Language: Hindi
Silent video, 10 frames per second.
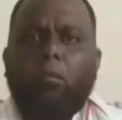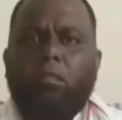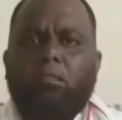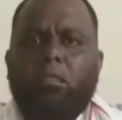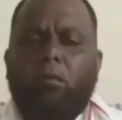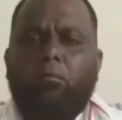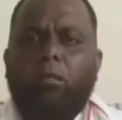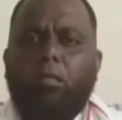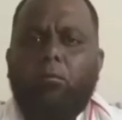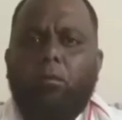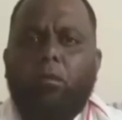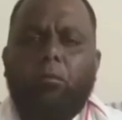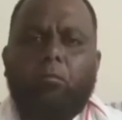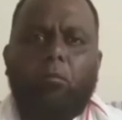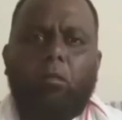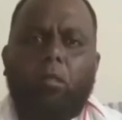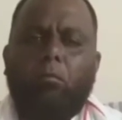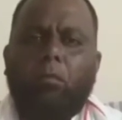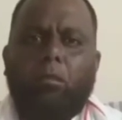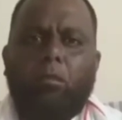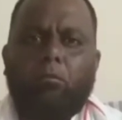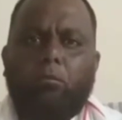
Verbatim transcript: अस्सलाम वालेकुम रहमतुल्लाहि वरकत